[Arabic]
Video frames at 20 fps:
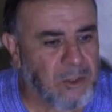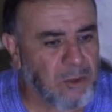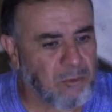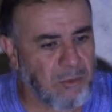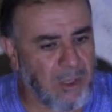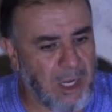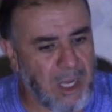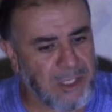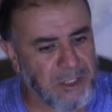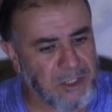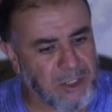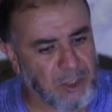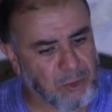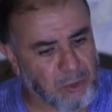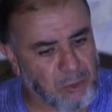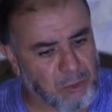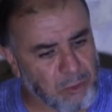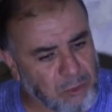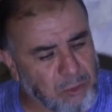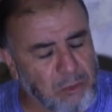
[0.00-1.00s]
وأن
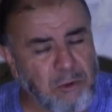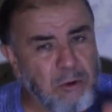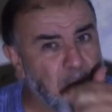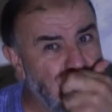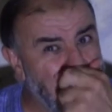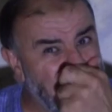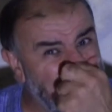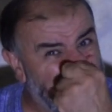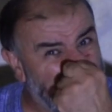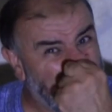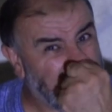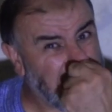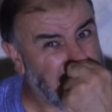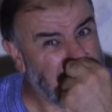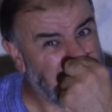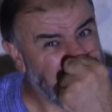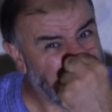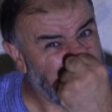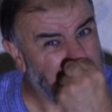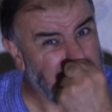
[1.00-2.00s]
يتركوه
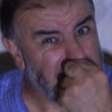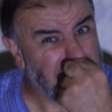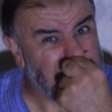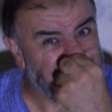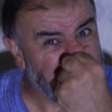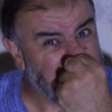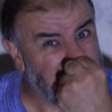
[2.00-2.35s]
هكذا